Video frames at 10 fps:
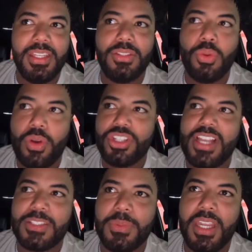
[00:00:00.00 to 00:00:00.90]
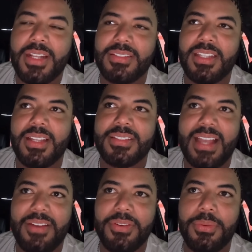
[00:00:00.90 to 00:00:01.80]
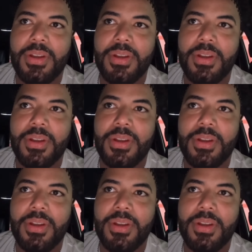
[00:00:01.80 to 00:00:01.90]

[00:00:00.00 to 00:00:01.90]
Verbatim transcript: E duas das meninas que dançavam